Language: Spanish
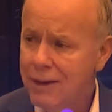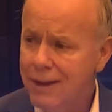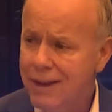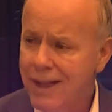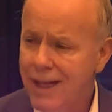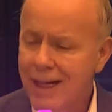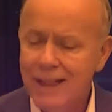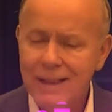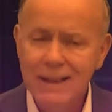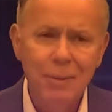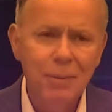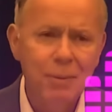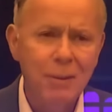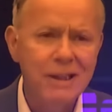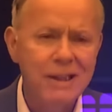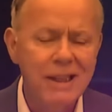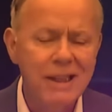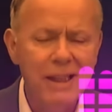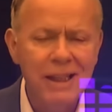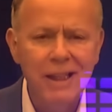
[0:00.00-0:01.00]
Ya ese
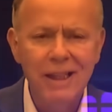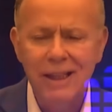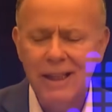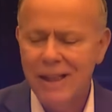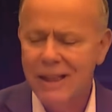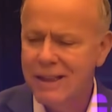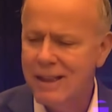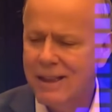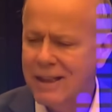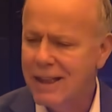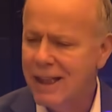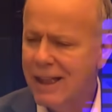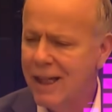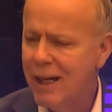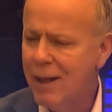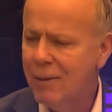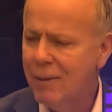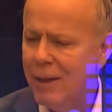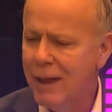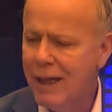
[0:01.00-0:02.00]
presidente que se
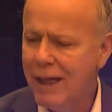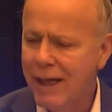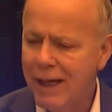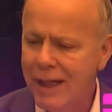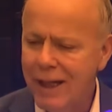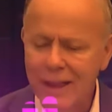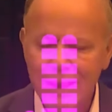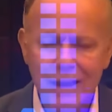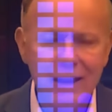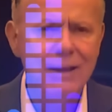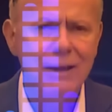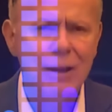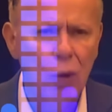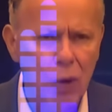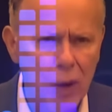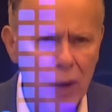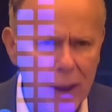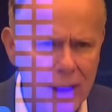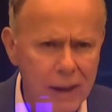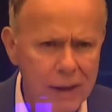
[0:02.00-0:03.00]
acercaba a la gente, se
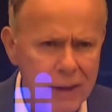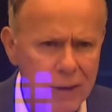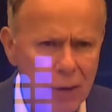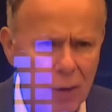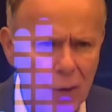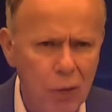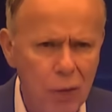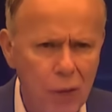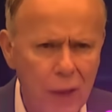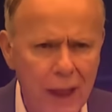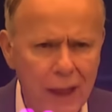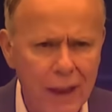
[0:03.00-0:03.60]
organizó un